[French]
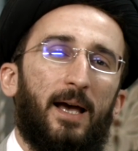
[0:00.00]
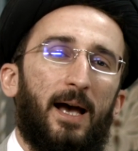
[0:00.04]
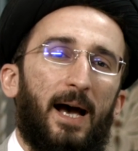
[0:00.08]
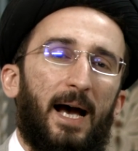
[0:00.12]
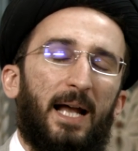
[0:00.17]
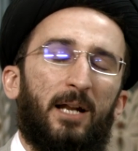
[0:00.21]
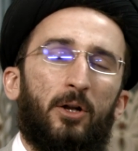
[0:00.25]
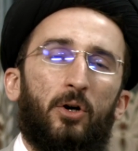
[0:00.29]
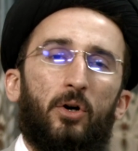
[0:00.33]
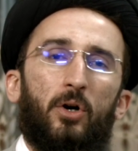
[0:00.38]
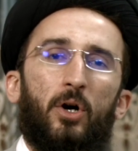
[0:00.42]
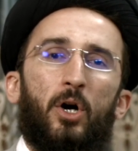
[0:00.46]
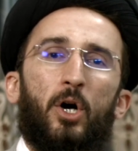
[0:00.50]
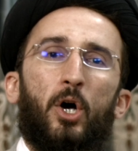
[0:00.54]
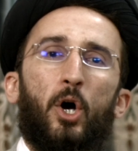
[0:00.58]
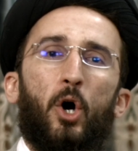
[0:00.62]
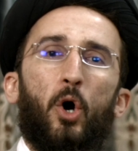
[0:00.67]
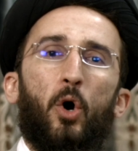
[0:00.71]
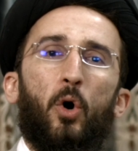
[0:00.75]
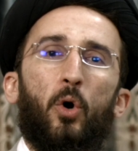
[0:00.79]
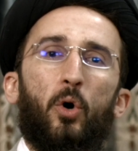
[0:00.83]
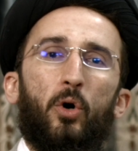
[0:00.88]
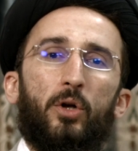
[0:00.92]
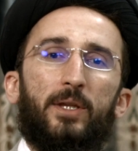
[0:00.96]
Alors,
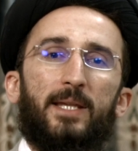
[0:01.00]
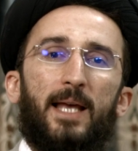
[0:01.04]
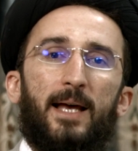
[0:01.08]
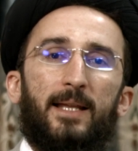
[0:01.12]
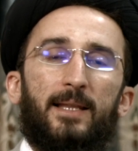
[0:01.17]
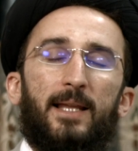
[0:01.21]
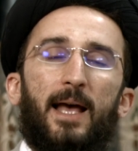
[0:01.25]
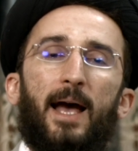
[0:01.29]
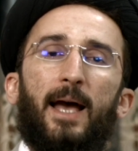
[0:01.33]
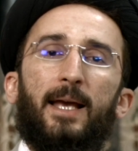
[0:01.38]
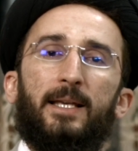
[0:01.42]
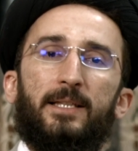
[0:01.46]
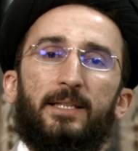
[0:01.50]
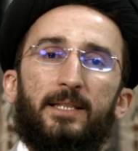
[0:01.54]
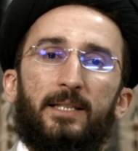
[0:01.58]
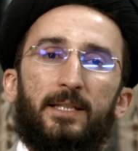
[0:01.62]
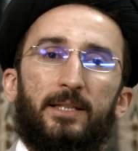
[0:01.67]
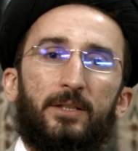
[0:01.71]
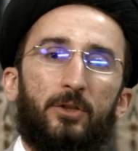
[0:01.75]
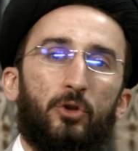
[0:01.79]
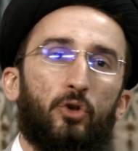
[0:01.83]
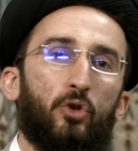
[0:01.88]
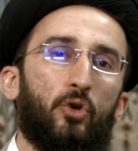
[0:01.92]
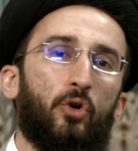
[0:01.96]
hodan », un
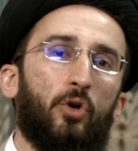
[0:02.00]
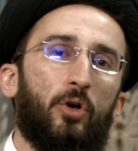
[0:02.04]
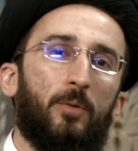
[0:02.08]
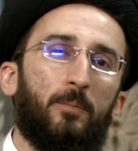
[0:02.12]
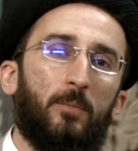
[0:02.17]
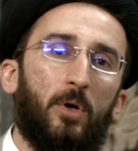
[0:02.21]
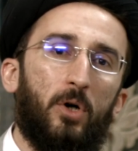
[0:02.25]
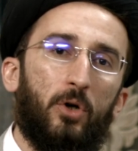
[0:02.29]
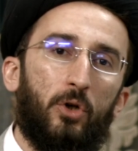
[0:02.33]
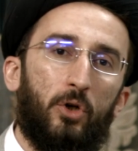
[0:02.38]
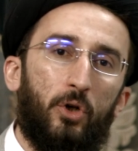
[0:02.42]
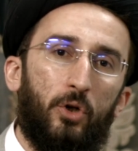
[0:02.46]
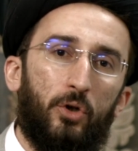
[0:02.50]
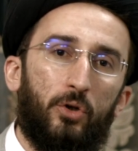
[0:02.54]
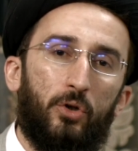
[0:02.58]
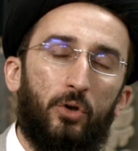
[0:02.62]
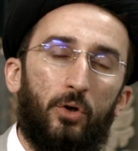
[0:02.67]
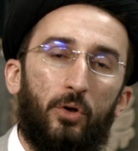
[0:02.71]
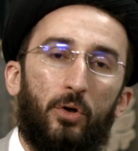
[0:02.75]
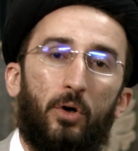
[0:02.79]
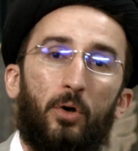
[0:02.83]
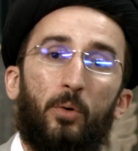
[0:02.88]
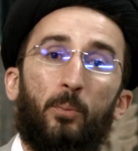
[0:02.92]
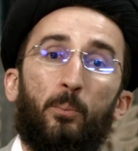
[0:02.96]
guide, comment le
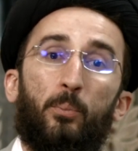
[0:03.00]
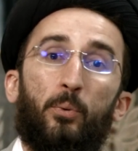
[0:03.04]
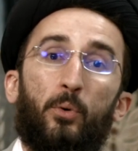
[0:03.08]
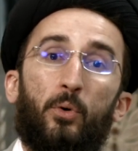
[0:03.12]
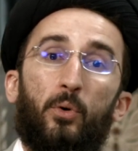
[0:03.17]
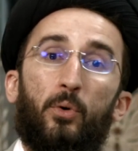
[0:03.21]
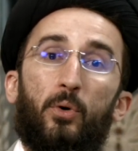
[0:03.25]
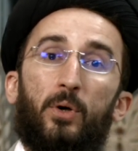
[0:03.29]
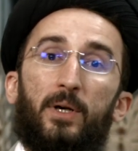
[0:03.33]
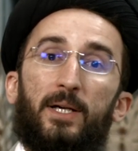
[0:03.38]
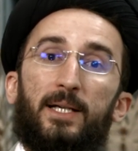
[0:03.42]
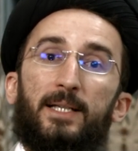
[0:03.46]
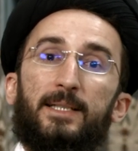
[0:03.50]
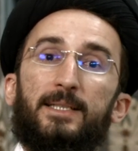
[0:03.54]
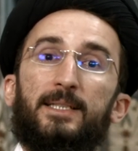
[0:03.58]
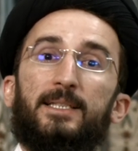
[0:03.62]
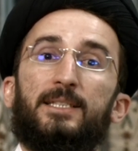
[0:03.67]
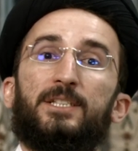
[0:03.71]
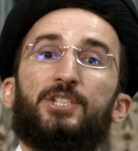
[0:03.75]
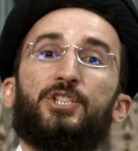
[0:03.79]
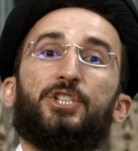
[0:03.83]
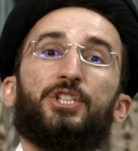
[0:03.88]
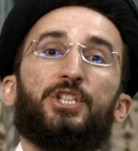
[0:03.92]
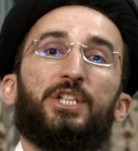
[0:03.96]
Coran peut
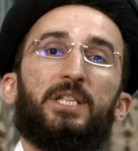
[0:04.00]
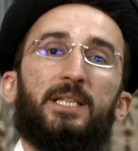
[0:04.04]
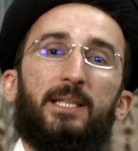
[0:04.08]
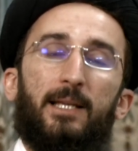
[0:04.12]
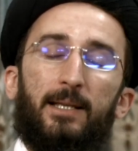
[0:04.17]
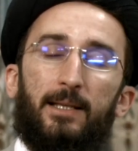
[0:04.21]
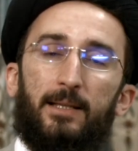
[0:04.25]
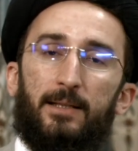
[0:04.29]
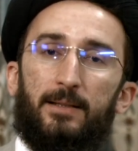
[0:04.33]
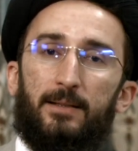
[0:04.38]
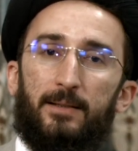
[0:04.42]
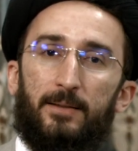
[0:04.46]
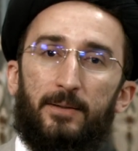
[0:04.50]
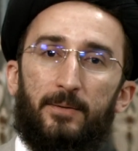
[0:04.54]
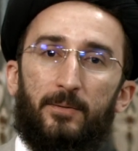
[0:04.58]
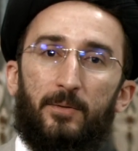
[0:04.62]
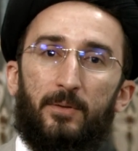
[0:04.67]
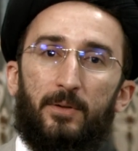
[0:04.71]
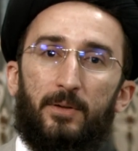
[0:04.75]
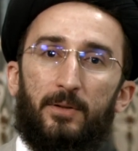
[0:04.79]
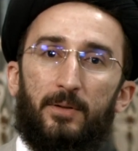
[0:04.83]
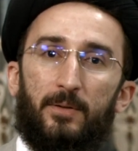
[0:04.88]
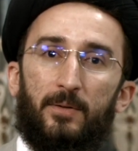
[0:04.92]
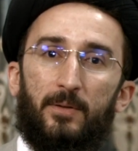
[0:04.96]
guider
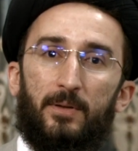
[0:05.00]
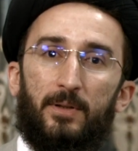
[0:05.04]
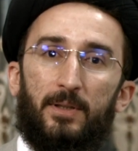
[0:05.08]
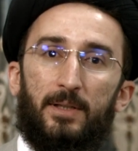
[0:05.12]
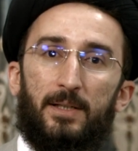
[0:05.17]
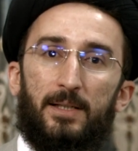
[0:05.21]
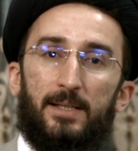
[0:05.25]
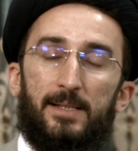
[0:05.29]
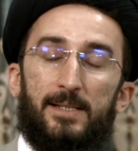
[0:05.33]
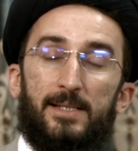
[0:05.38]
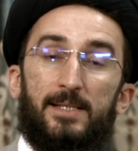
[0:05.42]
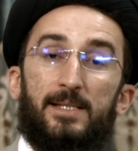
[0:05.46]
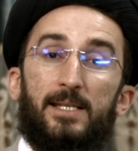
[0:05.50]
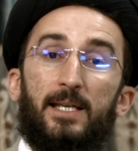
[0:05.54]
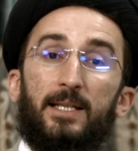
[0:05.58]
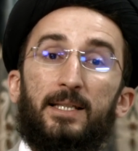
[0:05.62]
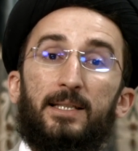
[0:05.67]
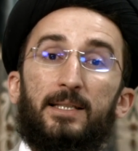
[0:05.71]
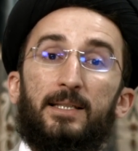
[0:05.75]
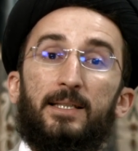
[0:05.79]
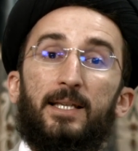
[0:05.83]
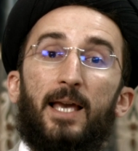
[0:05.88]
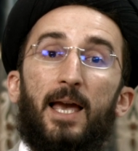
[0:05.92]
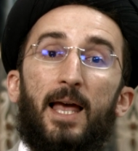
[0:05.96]

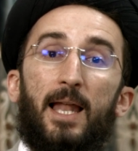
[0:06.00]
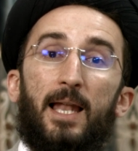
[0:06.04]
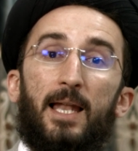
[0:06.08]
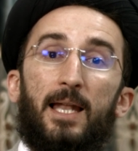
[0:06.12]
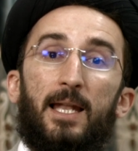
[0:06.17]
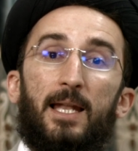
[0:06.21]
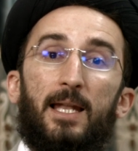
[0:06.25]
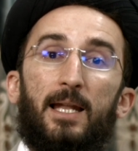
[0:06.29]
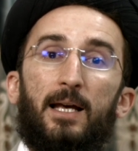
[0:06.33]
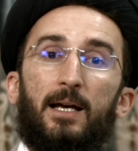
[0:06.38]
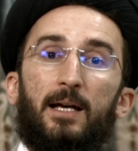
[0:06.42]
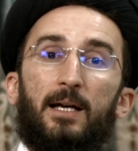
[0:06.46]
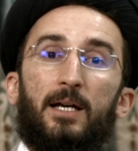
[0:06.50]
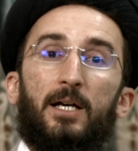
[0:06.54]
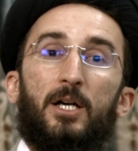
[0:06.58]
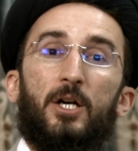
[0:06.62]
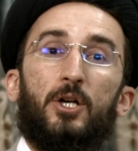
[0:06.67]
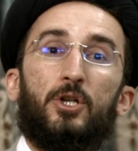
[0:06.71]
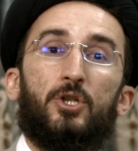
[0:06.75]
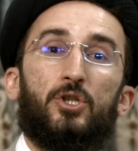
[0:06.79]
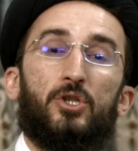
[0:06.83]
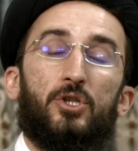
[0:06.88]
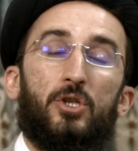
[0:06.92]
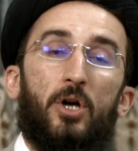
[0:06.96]
C'est quel
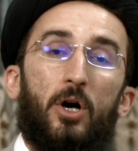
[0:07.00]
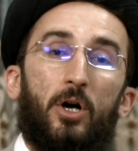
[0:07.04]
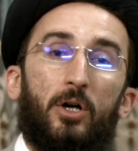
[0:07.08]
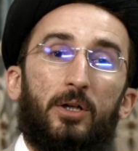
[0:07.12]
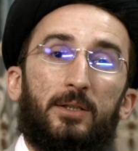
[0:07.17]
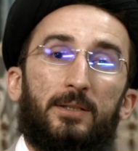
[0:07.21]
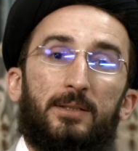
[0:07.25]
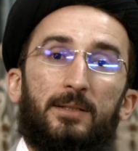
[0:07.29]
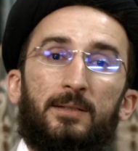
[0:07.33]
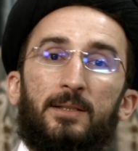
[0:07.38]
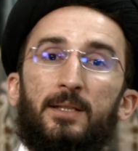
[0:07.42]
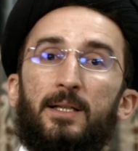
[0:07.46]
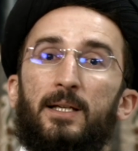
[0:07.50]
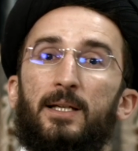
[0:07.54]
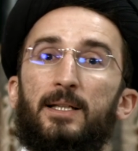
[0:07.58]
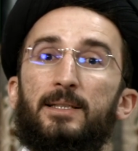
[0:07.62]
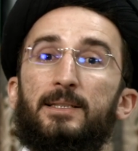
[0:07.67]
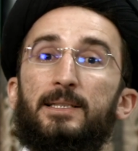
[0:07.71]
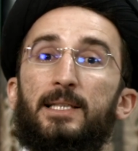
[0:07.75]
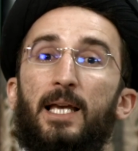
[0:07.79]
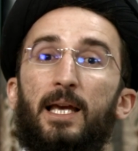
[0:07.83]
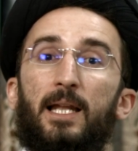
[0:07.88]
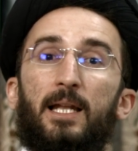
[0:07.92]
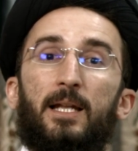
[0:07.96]
sorte,
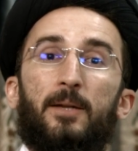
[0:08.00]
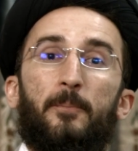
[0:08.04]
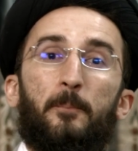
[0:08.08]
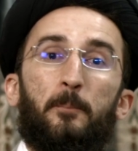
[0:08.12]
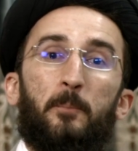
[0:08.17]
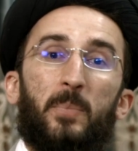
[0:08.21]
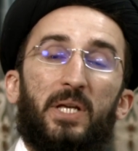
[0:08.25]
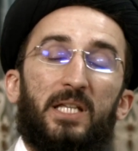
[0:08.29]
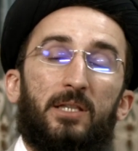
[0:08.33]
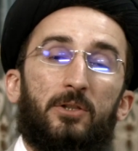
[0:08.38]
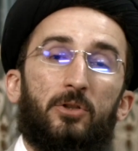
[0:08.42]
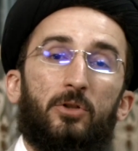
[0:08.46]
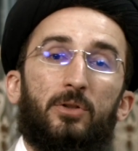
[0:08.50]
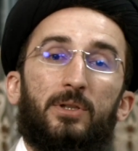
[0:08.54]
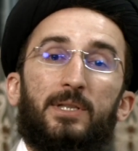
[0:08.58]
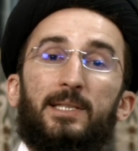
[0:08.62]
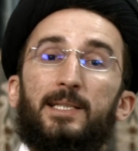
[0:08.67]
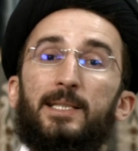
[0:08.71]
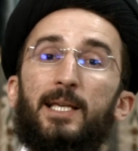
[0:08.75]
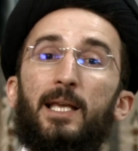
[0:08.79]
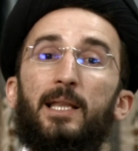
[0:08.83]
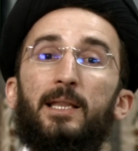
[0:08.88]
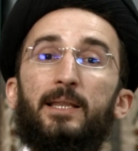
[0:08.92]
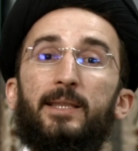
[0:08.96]
quelle
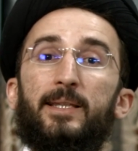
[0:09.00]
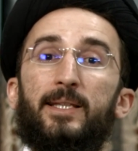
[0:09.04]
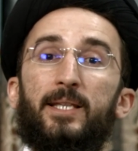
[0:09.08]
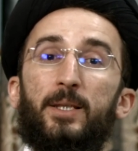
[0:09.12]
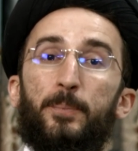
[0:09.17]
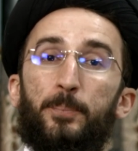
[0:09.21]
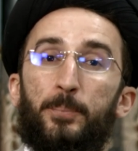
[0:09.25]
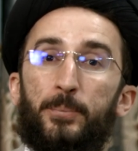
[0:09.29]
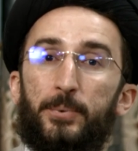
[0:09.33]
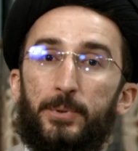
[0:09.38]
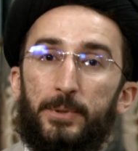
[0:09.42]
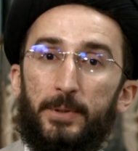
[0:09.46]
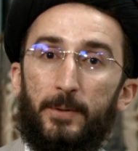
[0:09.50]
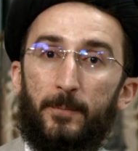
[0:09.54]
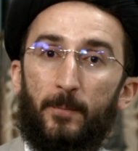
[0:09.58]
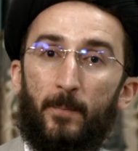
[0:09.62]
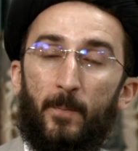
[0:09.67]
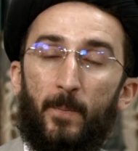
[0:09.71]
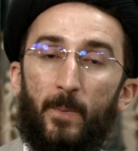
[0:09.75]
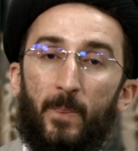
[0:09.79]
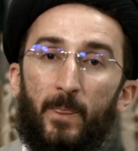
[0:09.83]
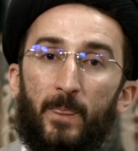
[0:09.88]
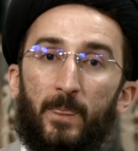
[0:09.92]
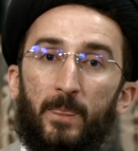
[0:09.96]
méthode, quel type
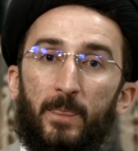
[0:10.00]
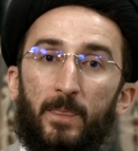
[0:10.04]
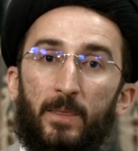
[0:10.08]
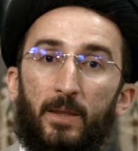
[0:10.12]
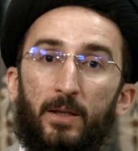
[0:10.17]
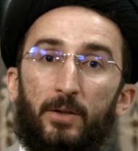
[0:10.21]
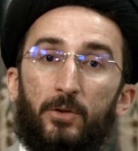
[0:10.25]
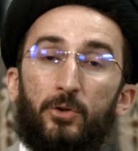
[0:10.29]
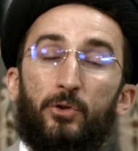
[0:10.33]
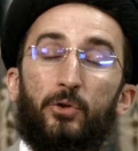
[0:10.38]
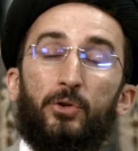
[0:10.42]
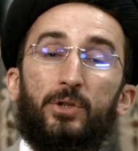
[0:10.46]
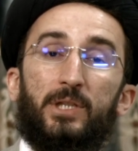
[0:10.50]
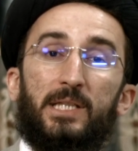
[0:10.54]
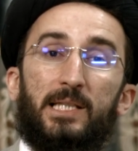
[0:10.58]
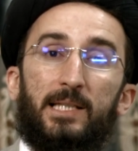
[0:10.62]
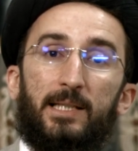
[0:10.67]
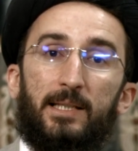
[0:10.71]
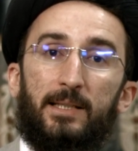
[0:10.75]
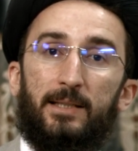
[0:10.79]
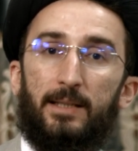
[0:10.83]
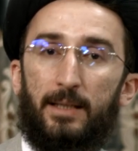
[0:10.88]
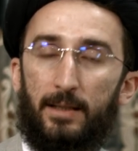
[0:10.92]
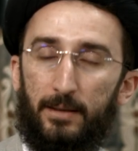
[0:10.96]
de
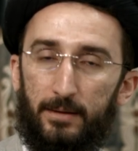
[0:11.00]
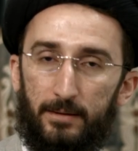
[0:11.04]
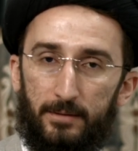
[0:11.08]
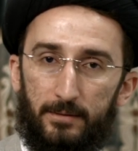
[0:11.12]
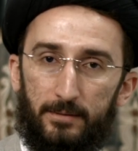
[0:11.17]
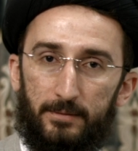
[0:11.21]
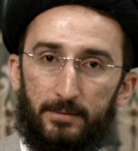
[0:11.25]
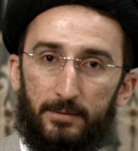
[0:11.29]
guide,